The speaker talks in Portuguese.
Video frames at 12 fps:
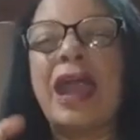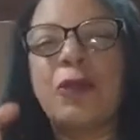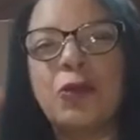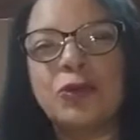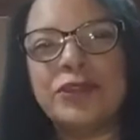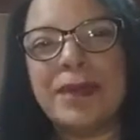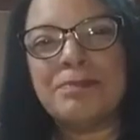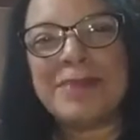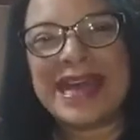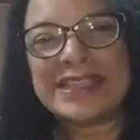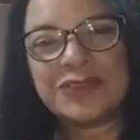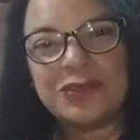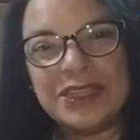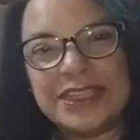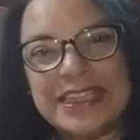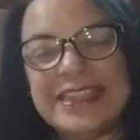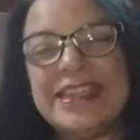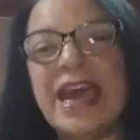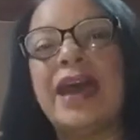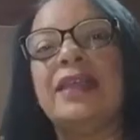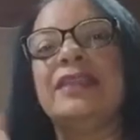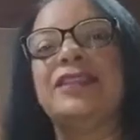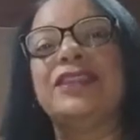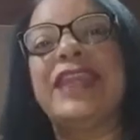a cor da
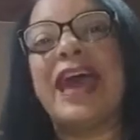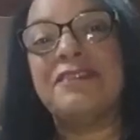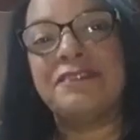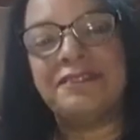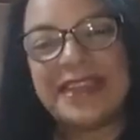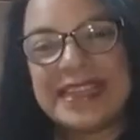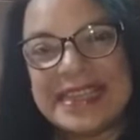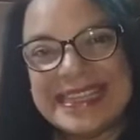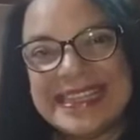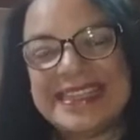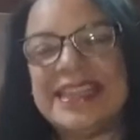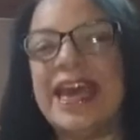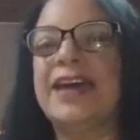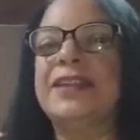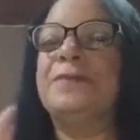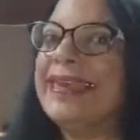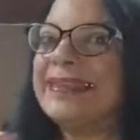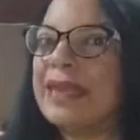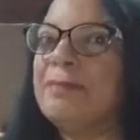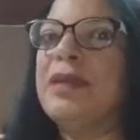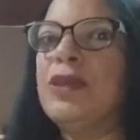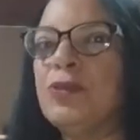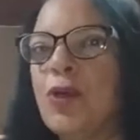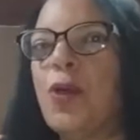masculinidade, da virilidade. E
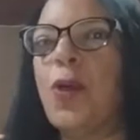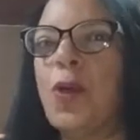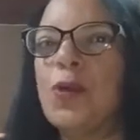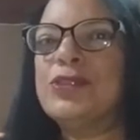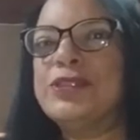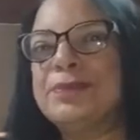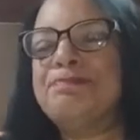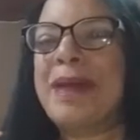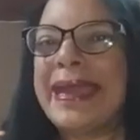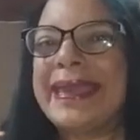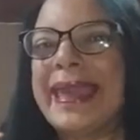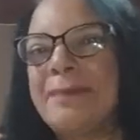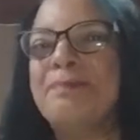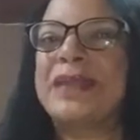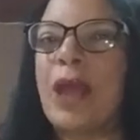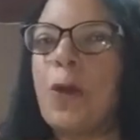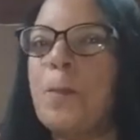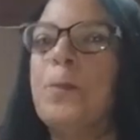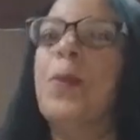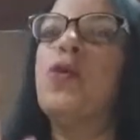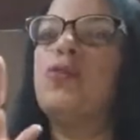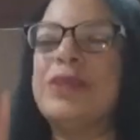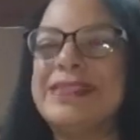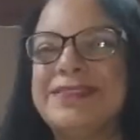também o rose para quebrar um
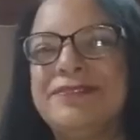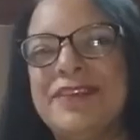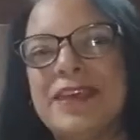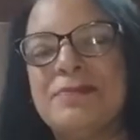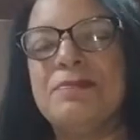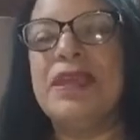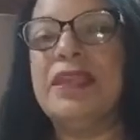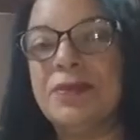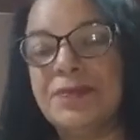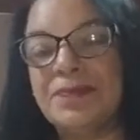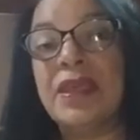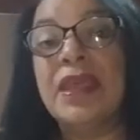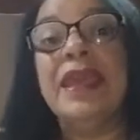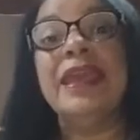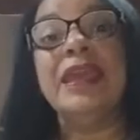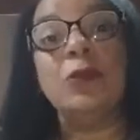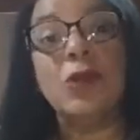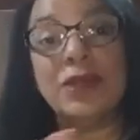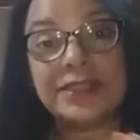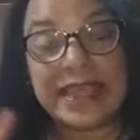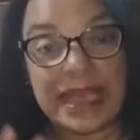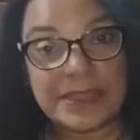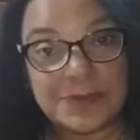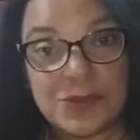pouco esse vermelho. Enquanto
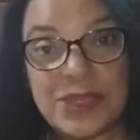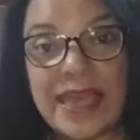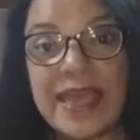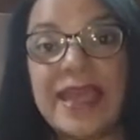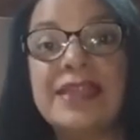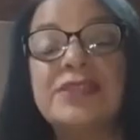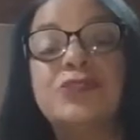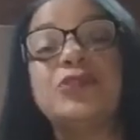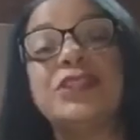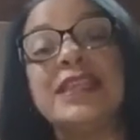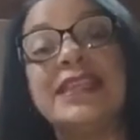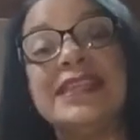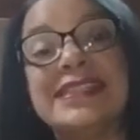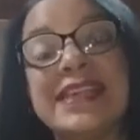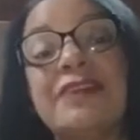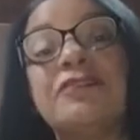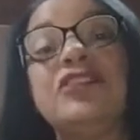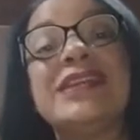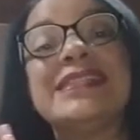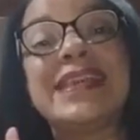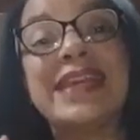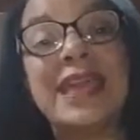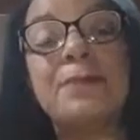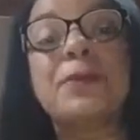que as mulheres utilizavam
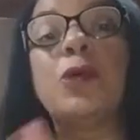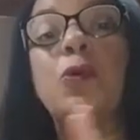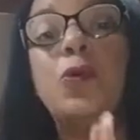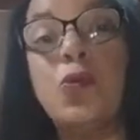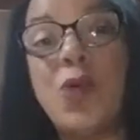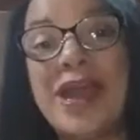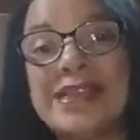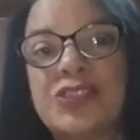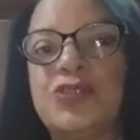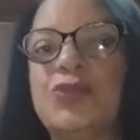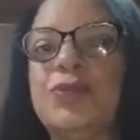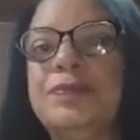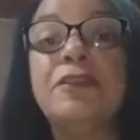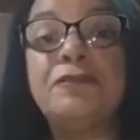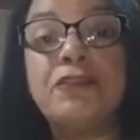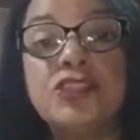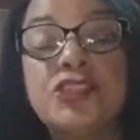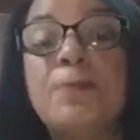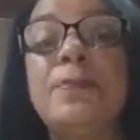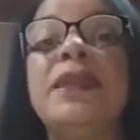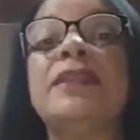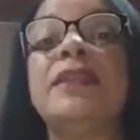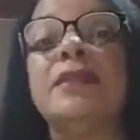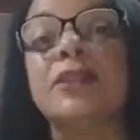nessa época o azul. E foi
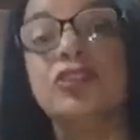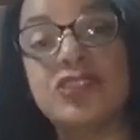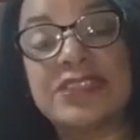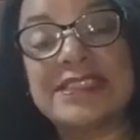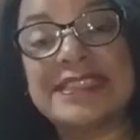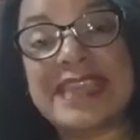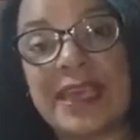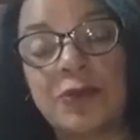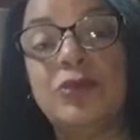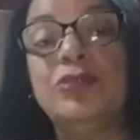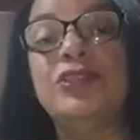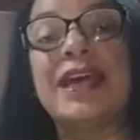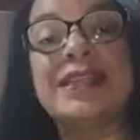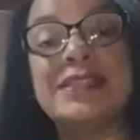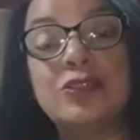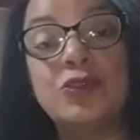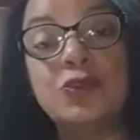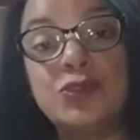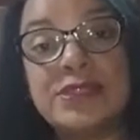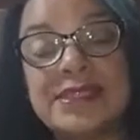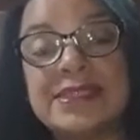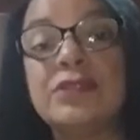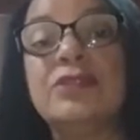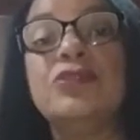somente no século das
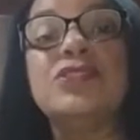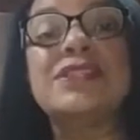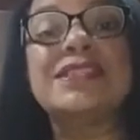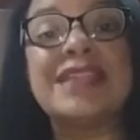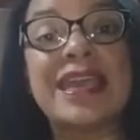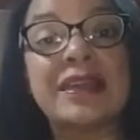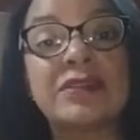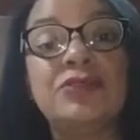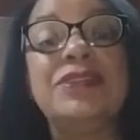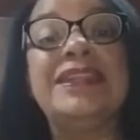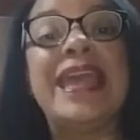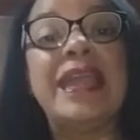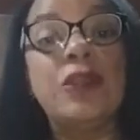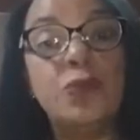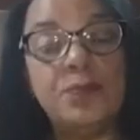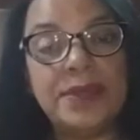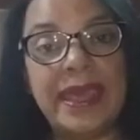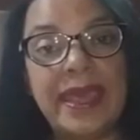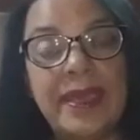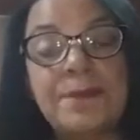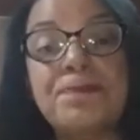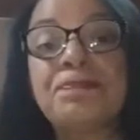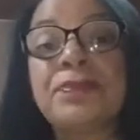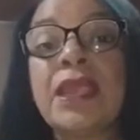luzes, no século de
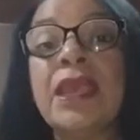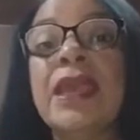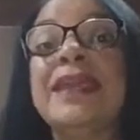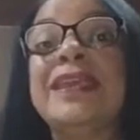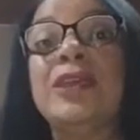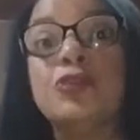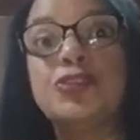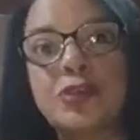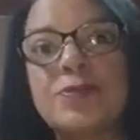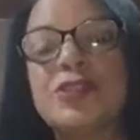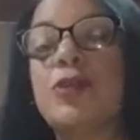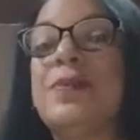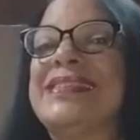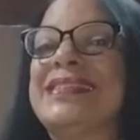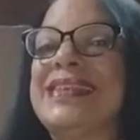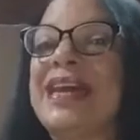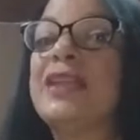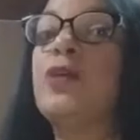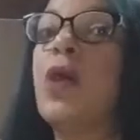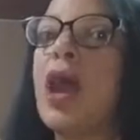Lumière, que os homens começaram